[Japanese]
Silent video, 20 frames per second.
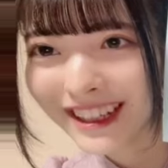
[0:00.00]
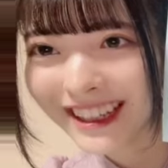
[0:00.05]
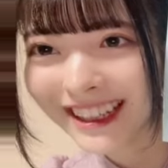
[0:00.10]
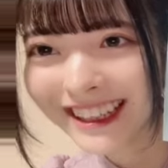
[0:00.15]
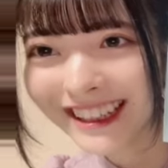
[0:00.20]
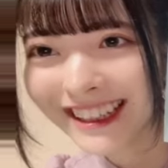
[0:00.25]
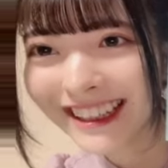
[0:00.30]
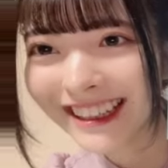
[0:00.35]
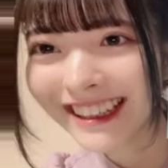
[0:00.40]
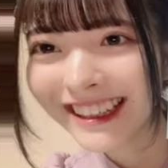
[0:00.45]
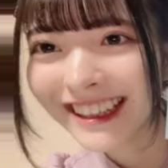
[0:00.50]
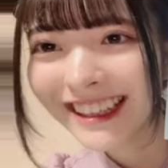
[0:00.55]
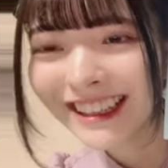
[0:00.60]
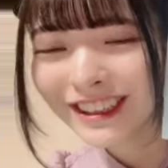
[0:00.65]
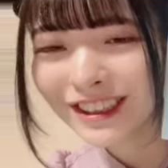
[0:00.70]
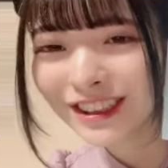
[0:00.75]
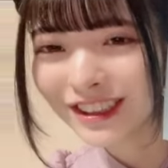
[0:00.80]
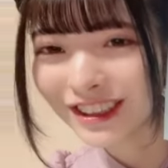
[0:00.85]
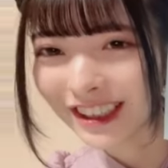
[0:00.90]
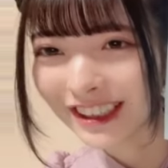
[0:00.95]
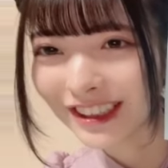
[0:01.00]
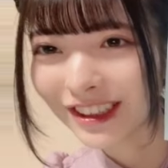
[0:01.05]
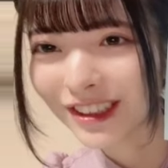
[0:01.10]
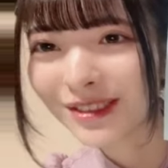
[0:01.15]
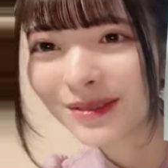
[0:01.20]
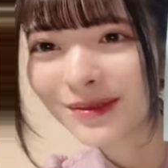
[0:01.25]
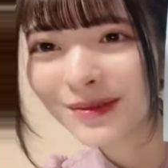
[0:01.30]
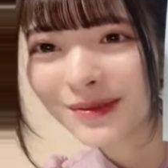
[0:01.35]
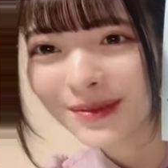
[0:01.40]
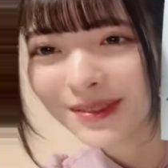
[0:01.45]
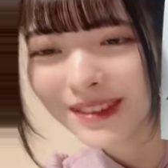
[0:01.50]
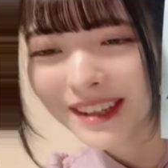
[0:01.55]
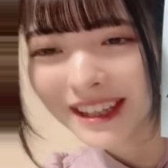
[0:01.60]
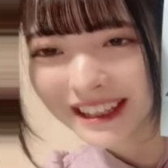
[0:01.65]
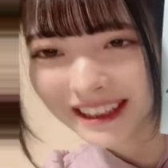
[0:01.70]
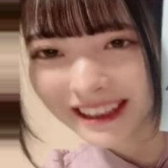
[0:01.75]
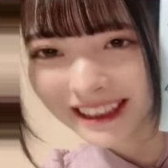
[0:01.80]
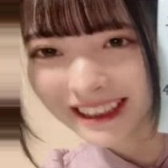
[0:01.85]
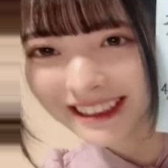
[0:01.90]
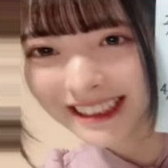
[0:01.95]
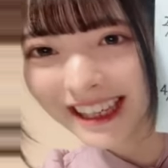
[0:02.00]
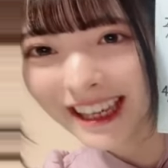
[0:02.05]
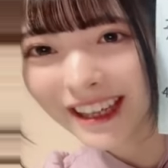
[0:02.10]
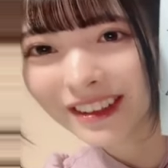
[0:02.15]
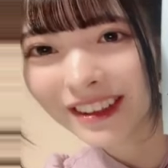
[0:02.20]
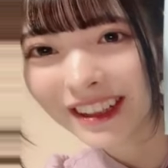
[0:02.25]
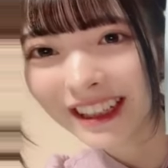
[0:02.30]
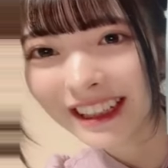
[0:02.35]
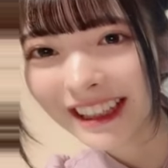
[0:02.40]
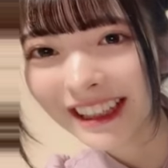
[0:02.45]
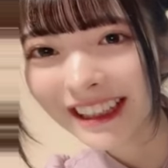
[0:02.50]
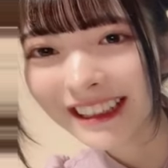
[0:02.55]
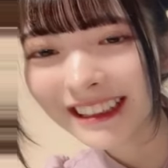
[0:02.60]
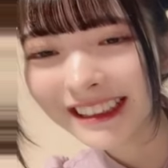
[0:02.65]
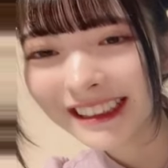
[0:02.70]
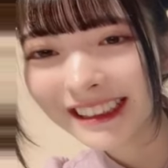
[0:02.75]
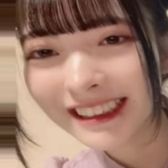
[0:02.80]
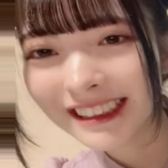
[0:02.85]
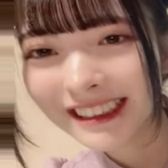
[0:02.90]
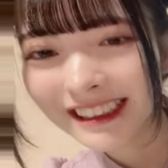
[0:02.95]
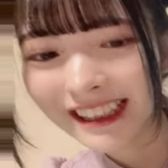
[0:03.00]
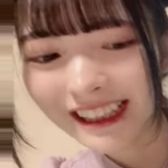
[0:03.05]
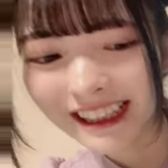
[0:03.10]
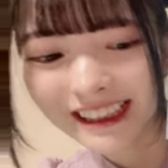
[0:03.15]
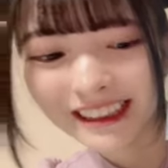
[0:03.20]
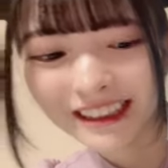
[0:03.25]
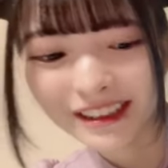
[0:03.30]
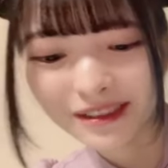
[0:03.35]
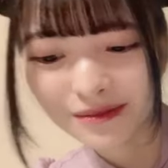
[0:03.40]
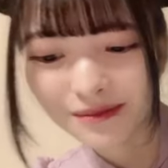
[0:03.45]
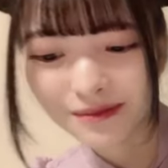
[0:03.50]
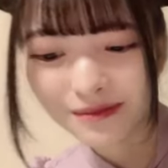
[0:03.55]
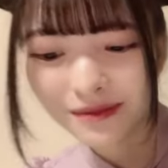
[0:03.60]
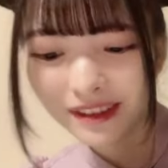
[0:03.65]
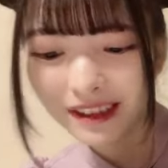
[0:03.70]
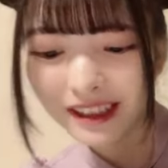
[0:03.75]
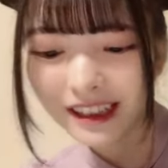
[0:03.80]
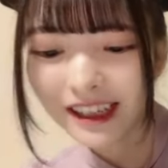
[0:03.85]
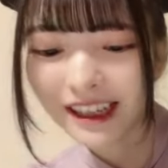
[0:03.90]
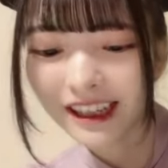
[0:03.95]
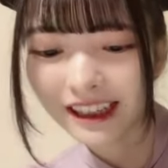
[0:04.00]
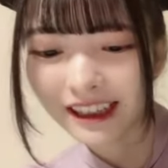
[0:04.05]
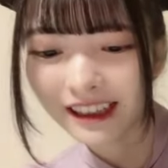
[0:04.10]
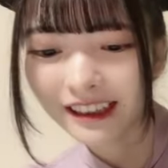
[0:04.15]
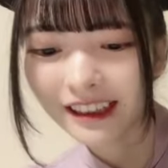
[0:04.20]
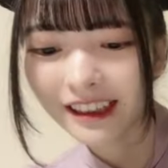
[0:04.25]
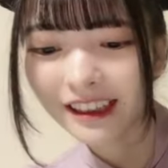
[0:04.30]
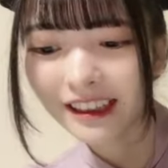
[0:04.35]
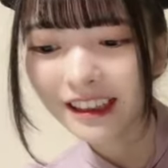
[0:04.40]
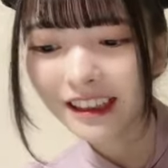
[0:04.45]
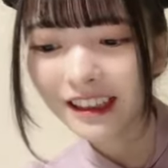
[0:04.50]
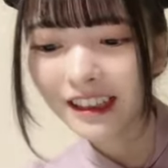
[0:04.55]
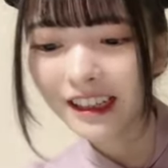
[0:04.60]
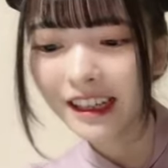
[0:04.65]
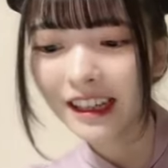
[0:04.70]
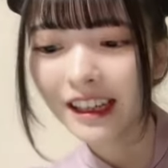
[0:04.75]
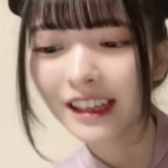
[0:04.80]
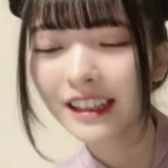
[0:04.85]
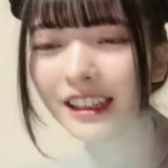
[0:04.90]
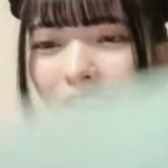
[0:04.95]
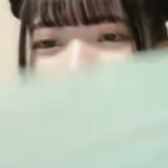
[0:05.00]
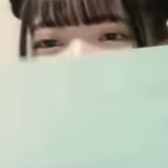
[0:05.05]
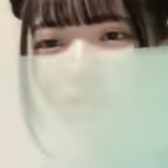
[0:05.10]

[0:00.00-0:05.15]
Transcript: 来るでしょ最後かなはいらへんかなあで